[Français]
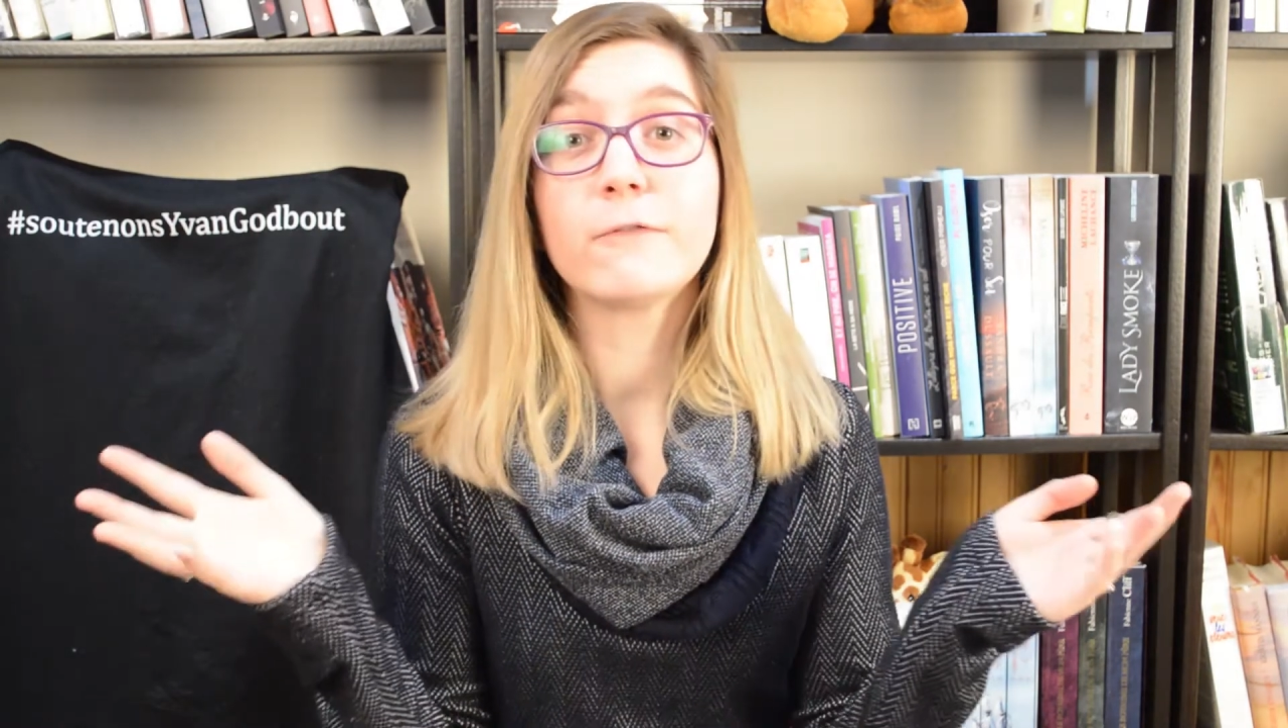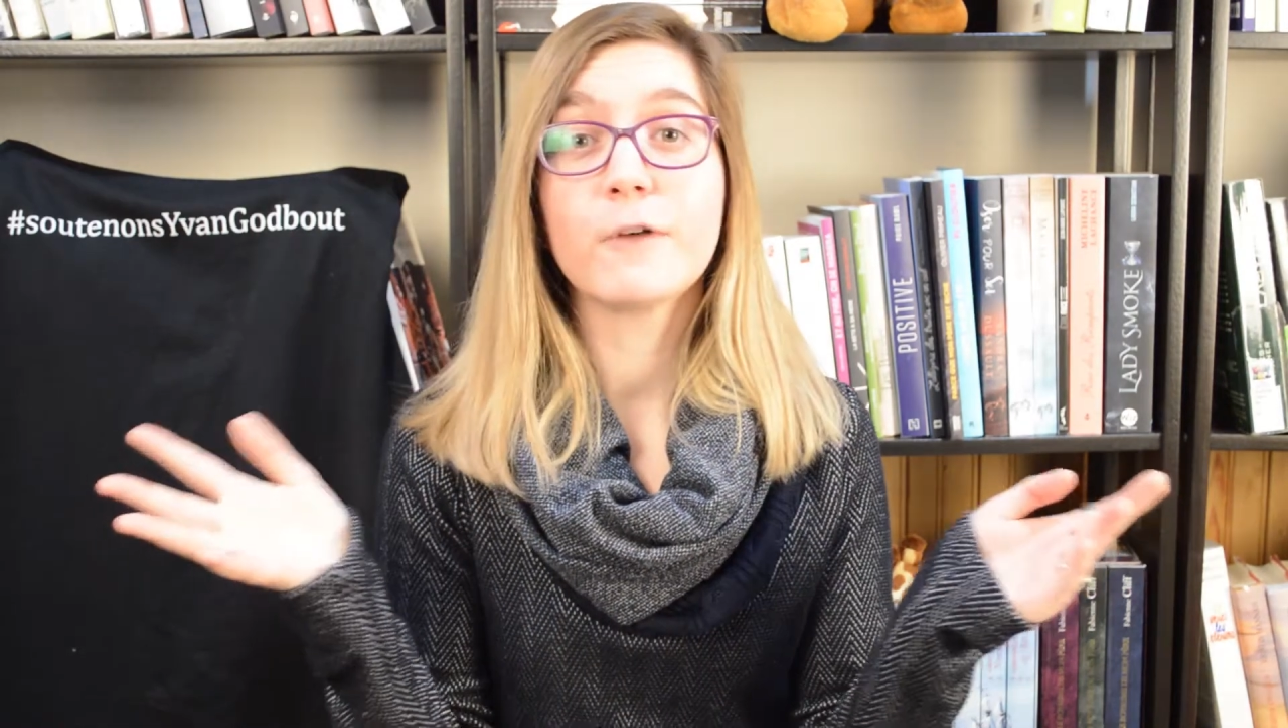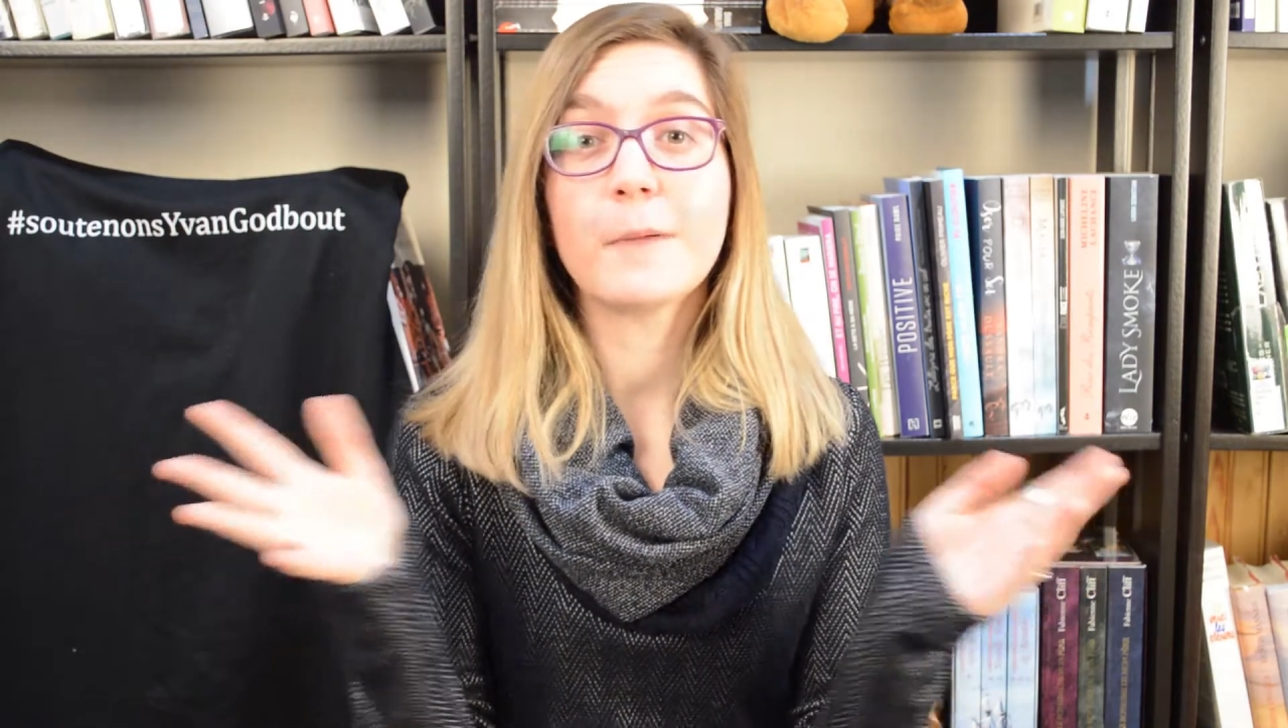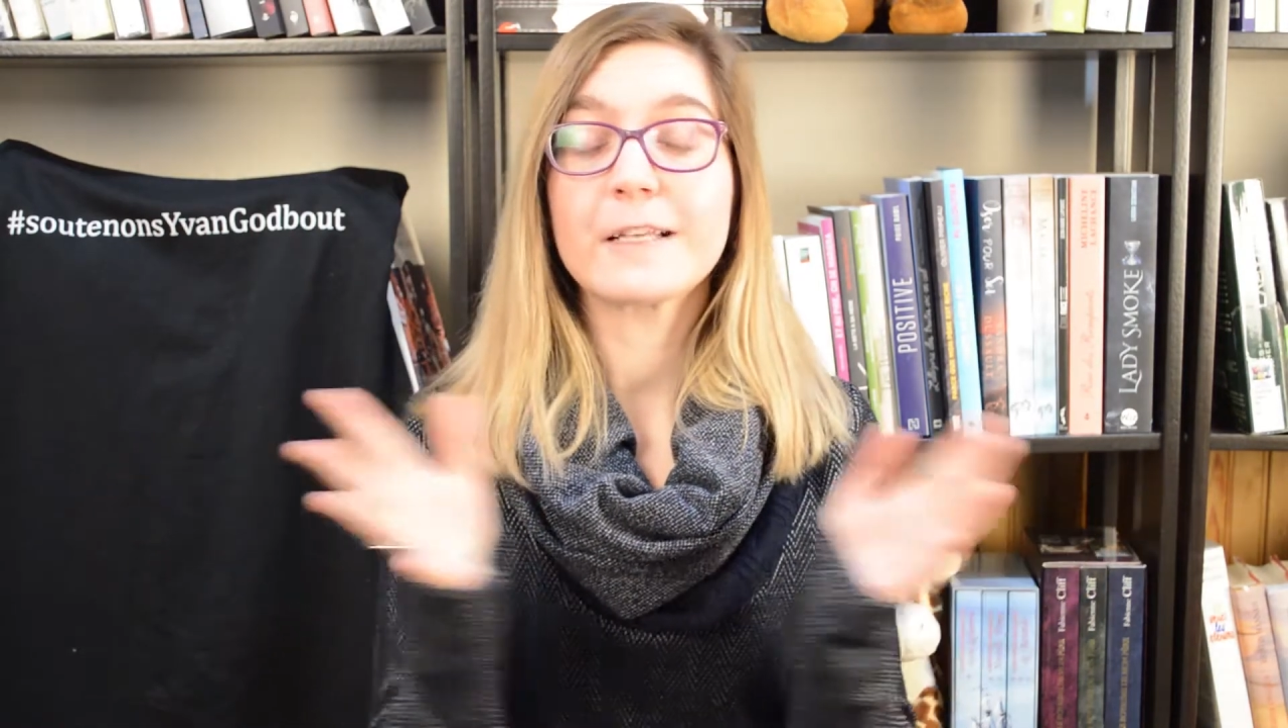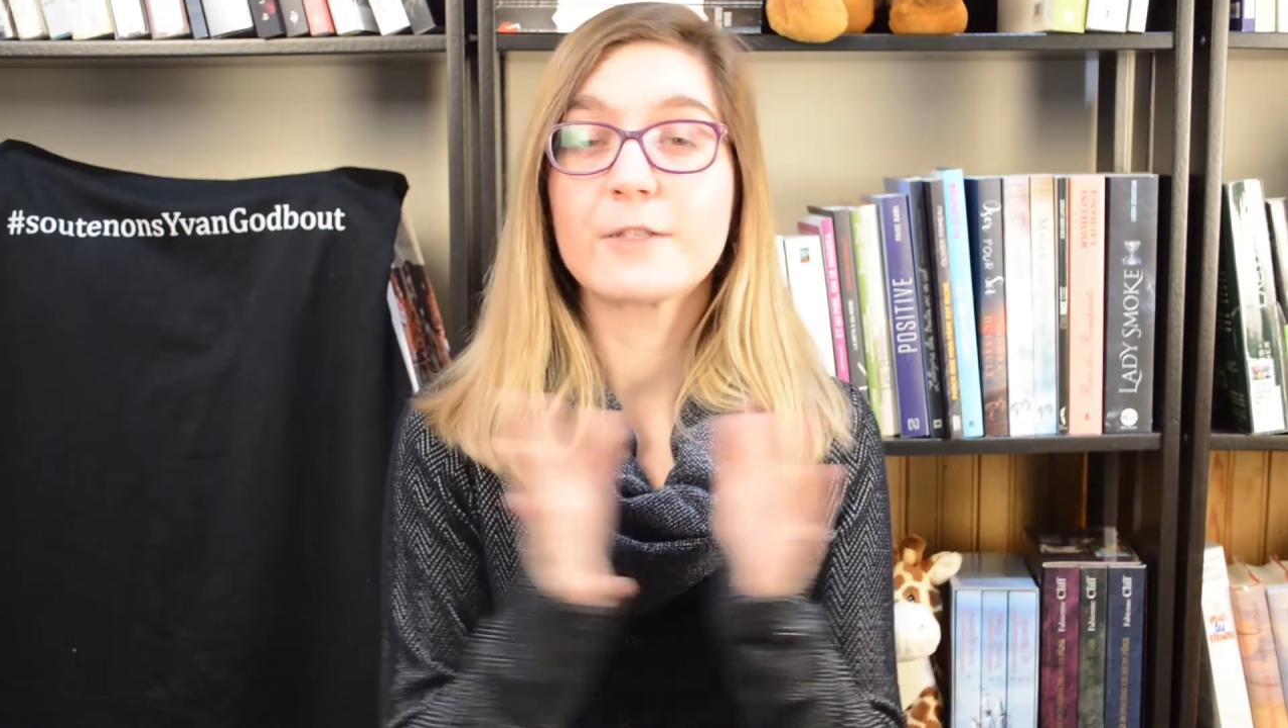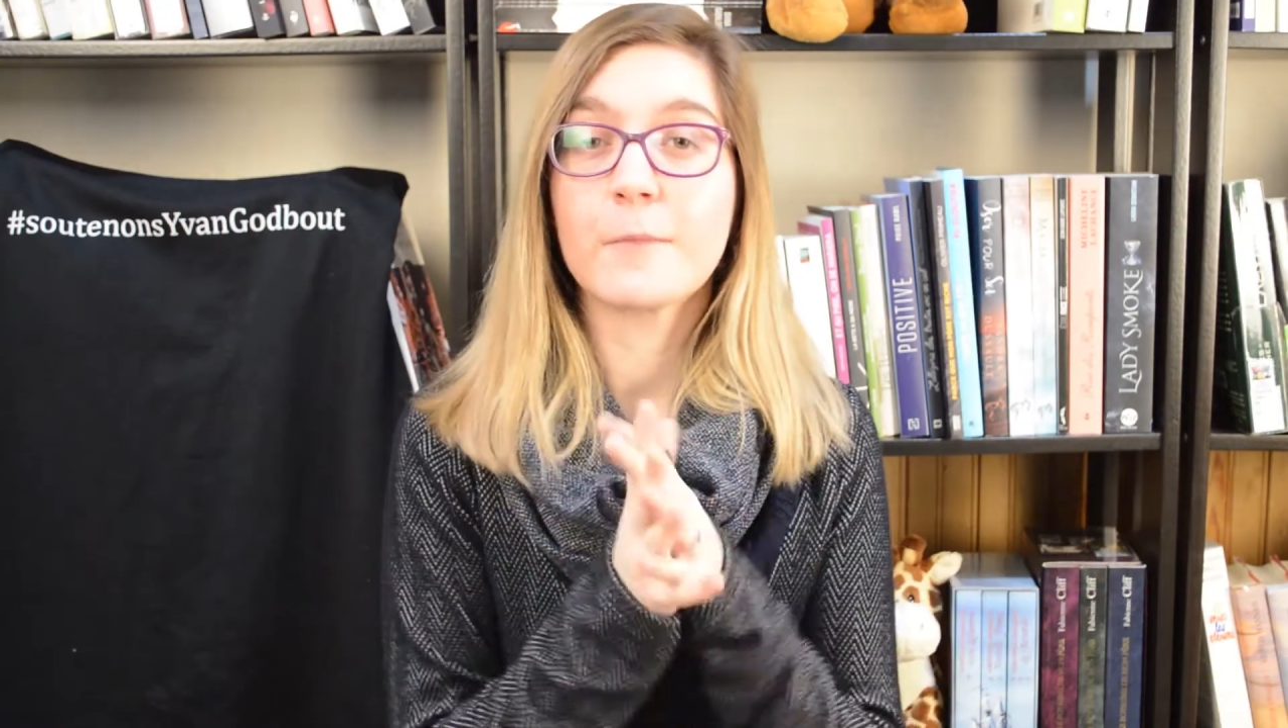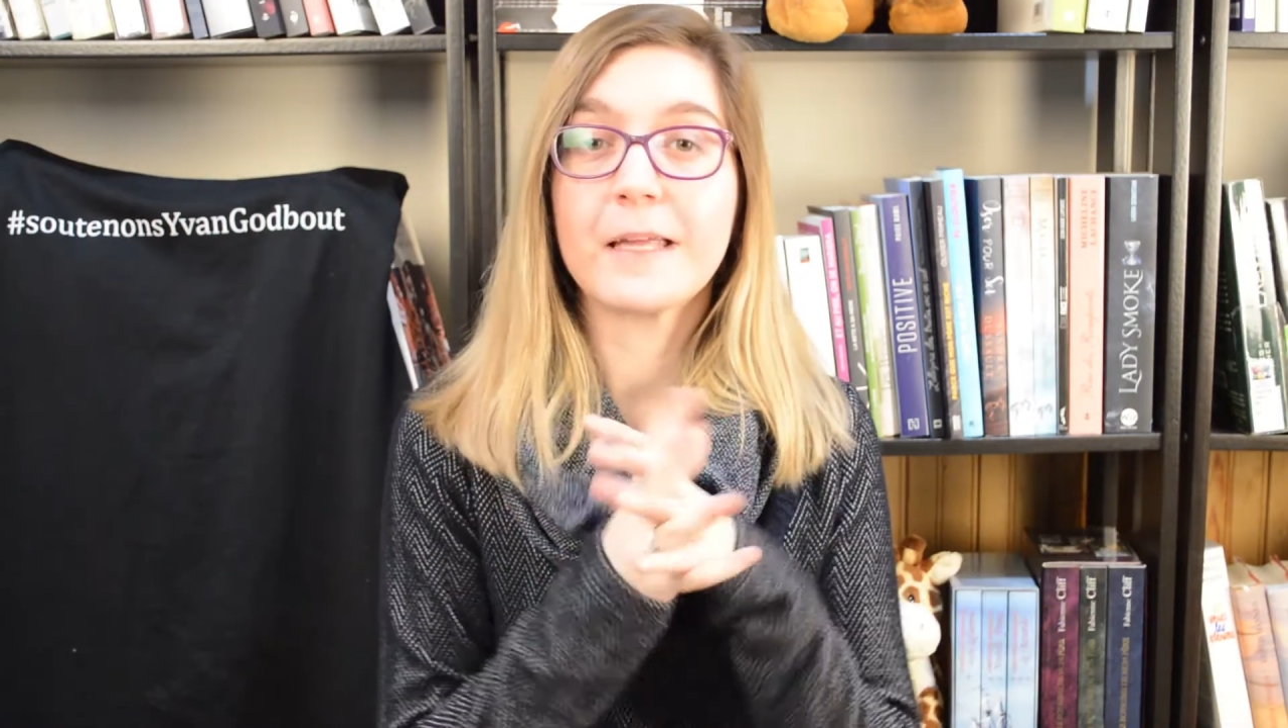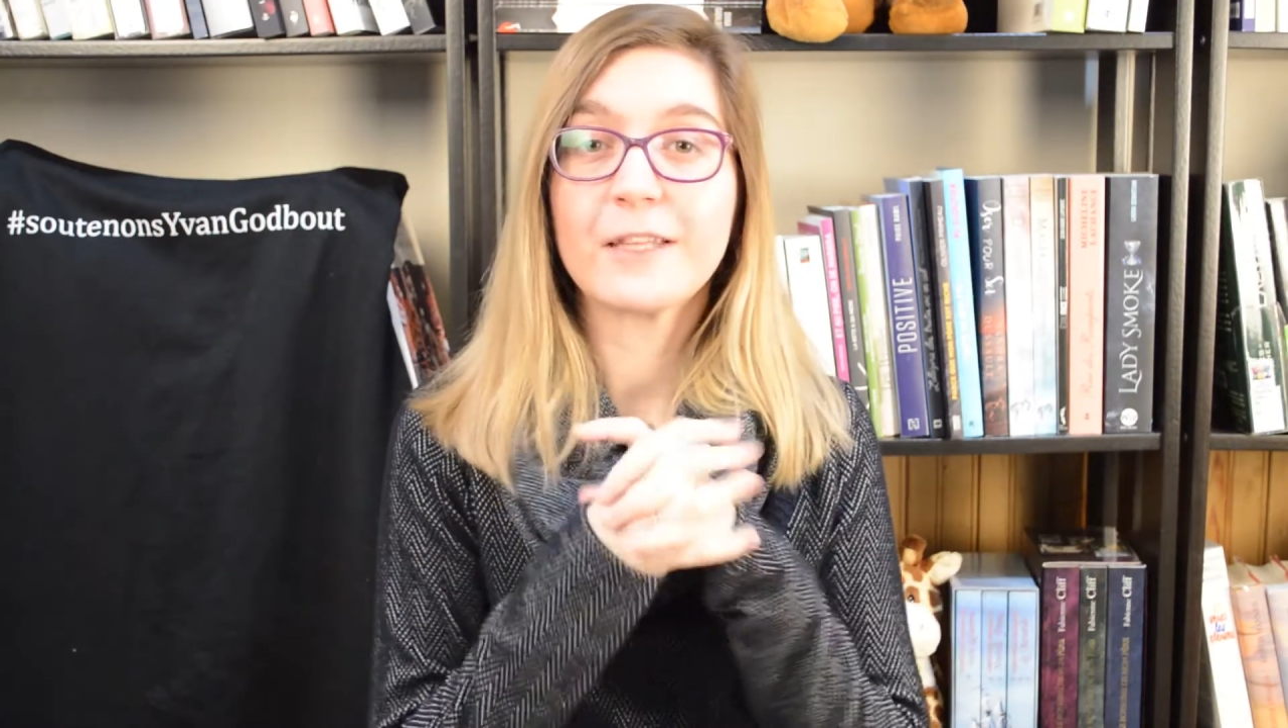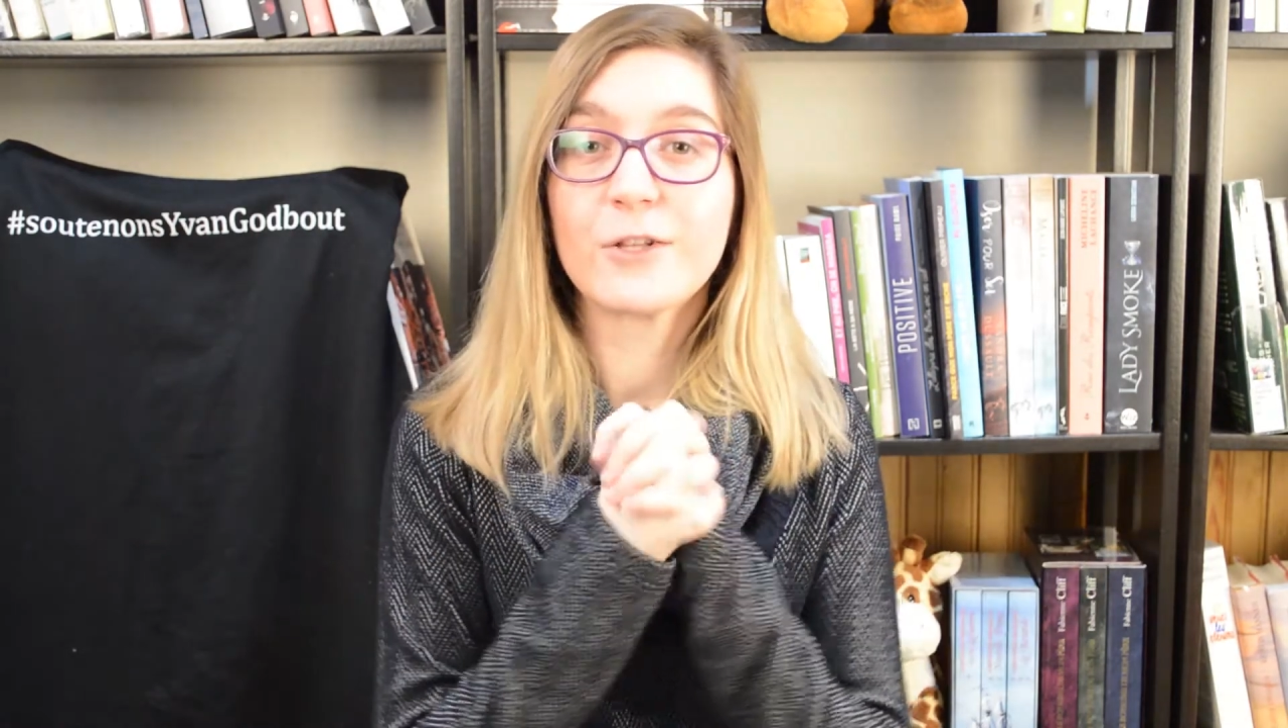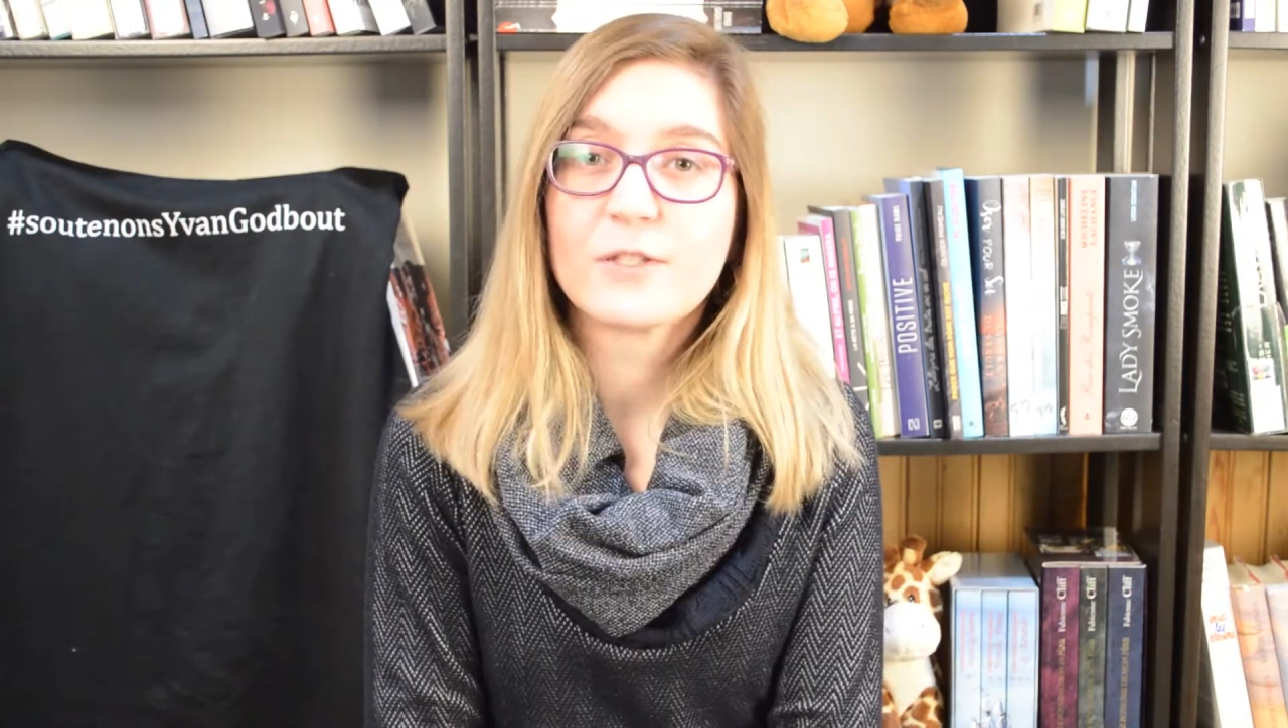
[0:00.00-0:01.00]
fois par
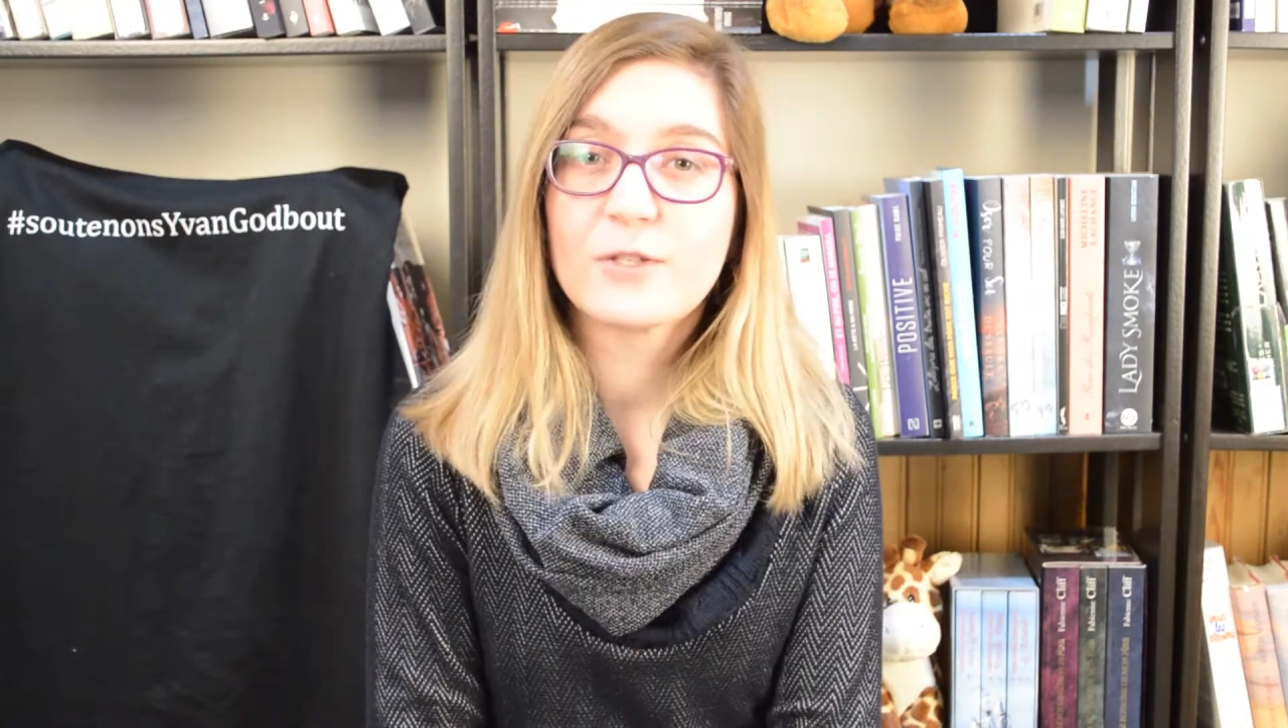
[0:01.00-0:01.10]
semaine.